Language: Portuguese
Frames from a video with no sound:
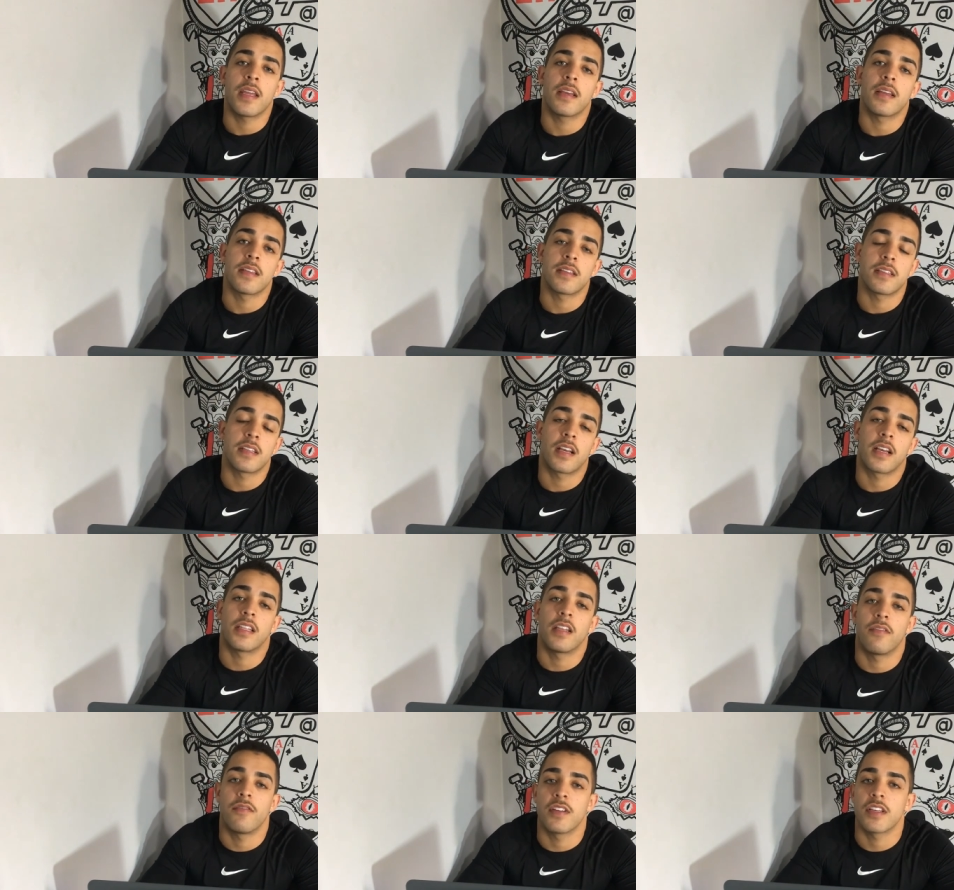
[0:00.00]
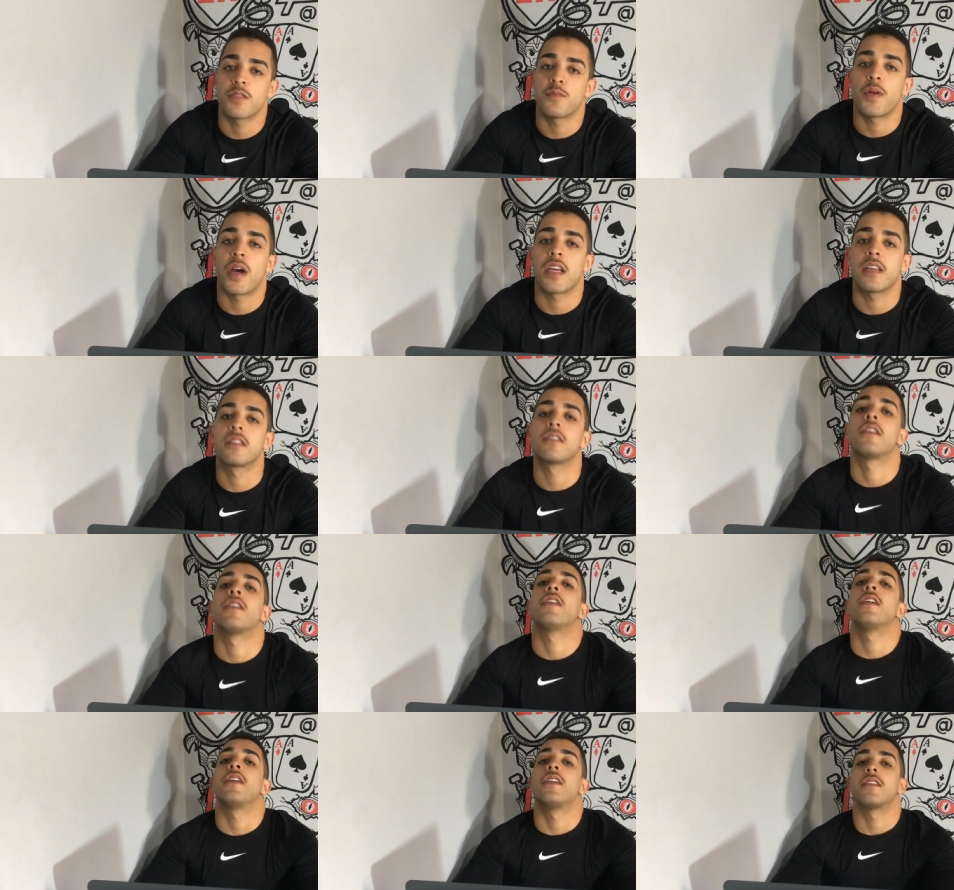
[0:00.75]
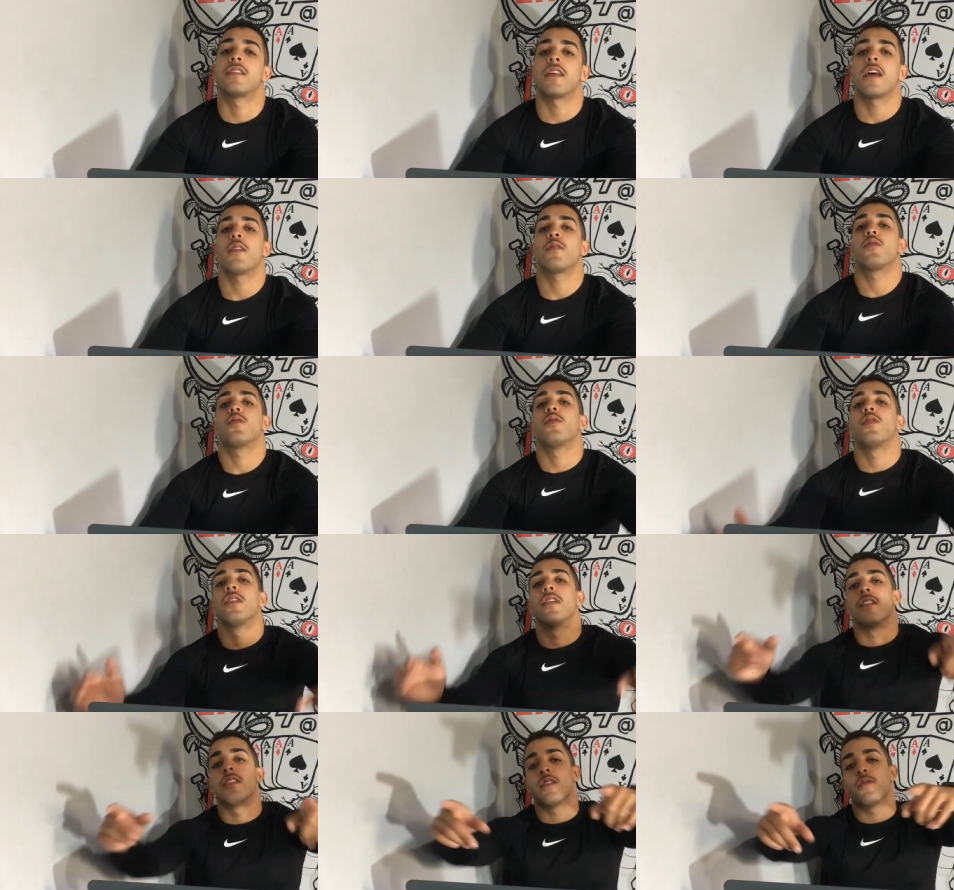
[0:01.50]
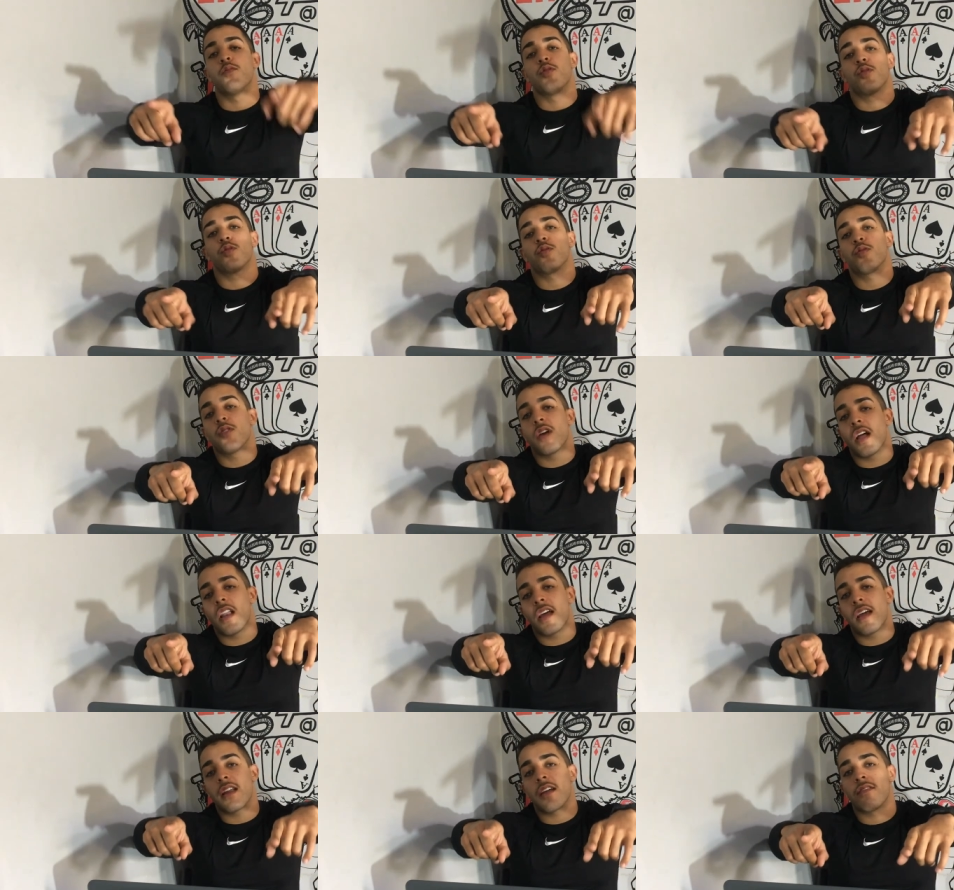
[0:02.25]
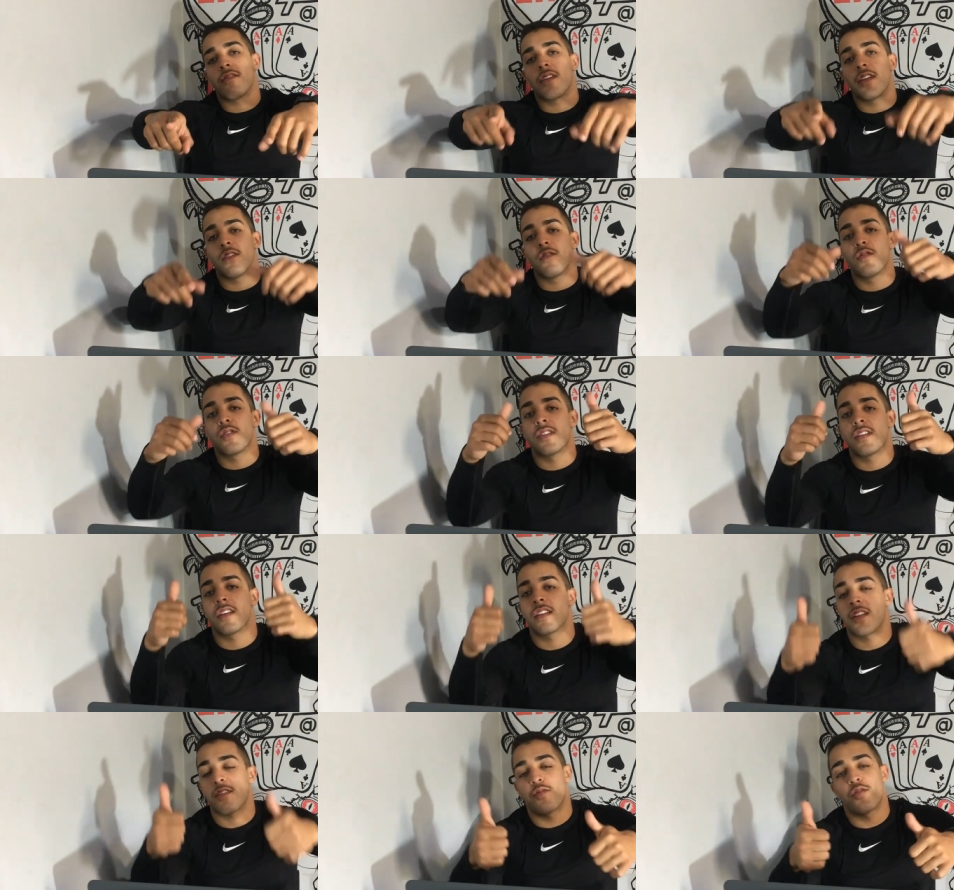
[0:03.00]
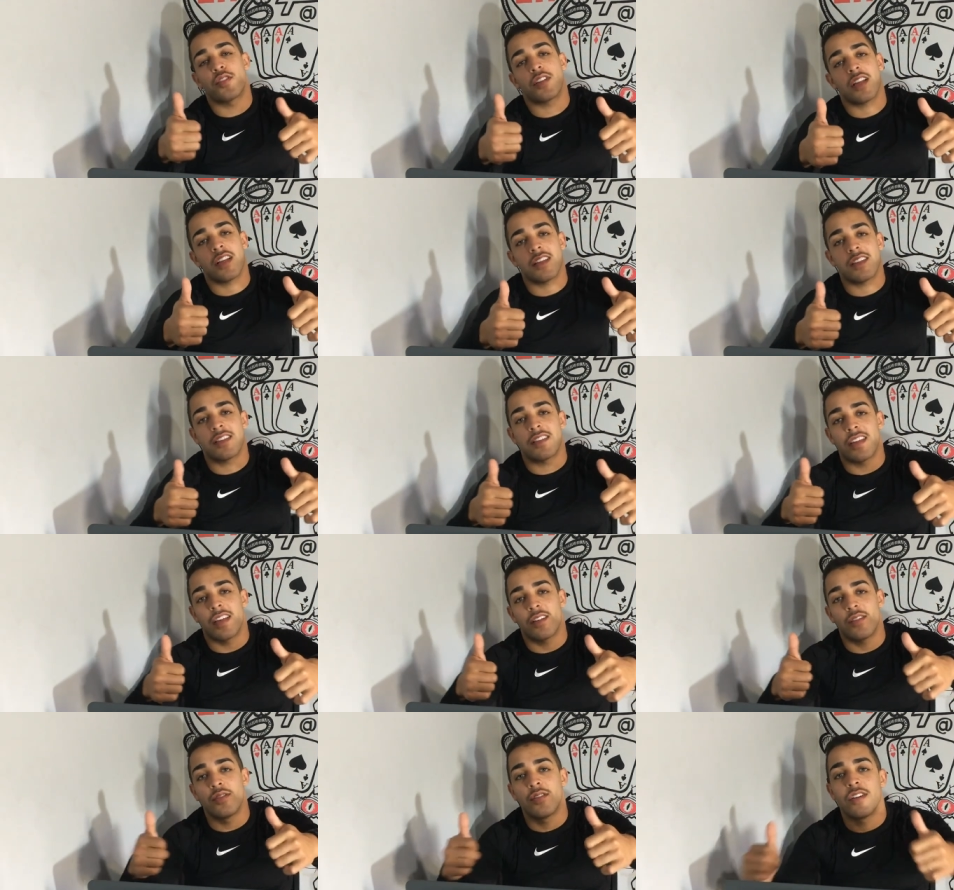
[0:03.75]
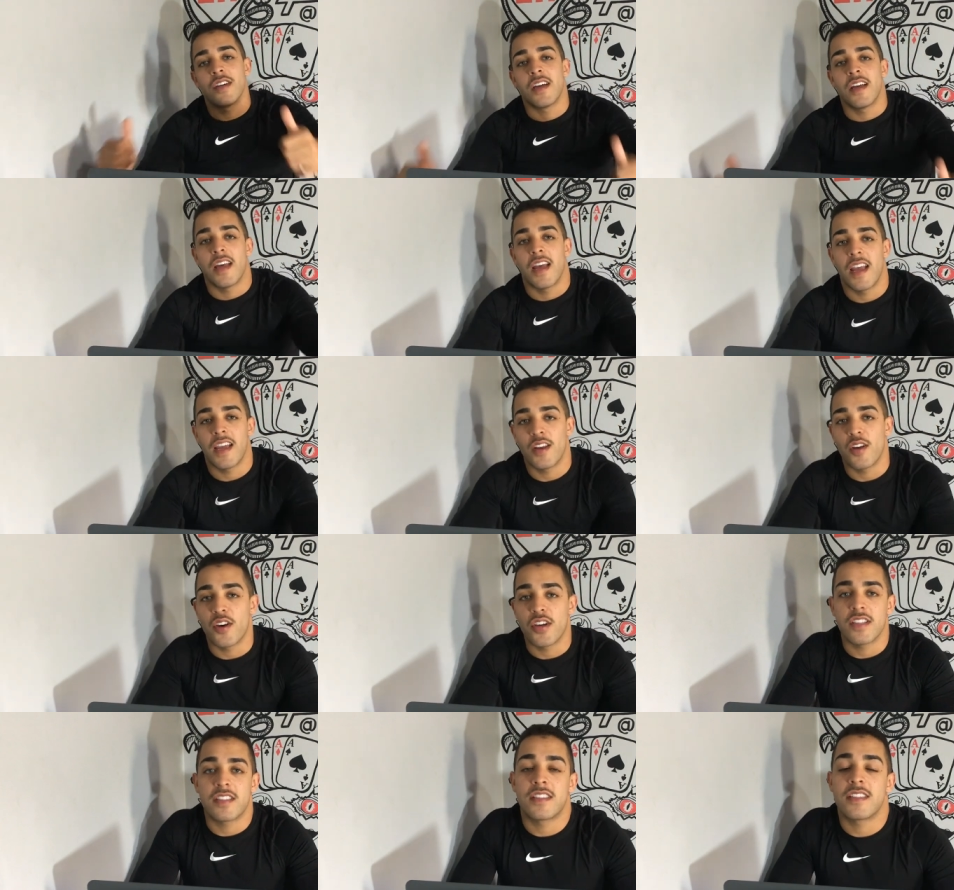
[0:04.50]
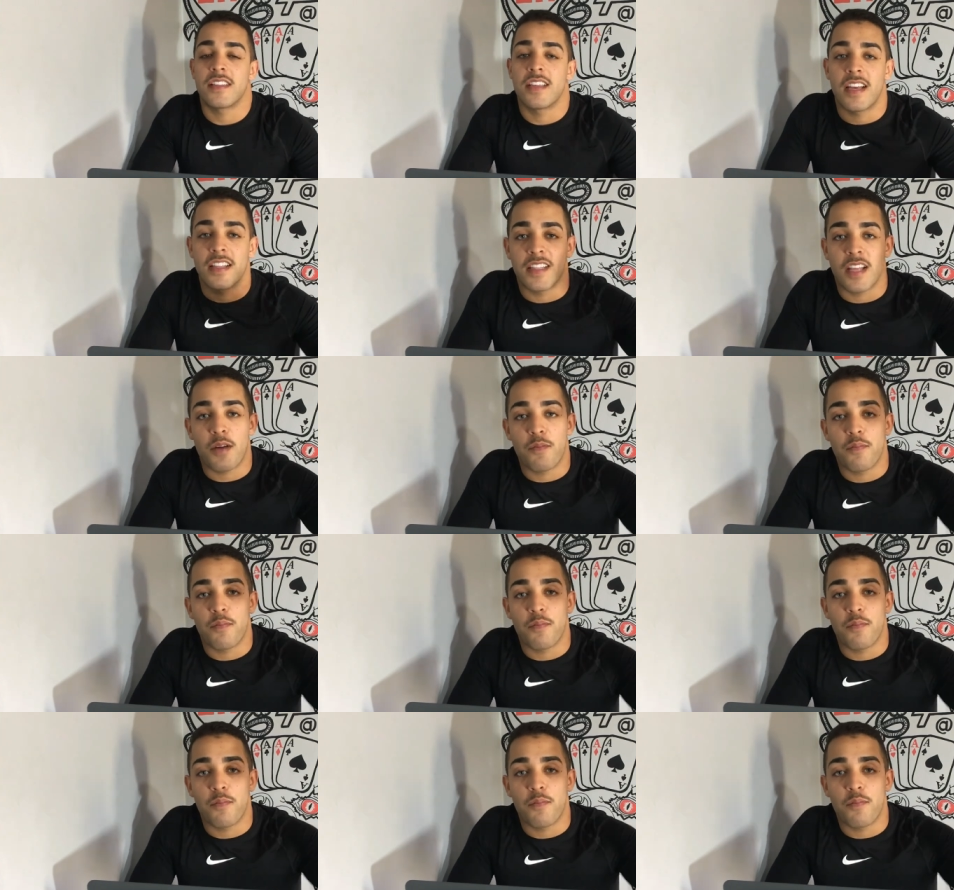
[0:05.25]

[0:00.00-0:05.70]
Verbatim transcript: e crescer cada vez mais, certo? Tamo junto, galera. Valeu você que está fortalecendo. É nóis e até a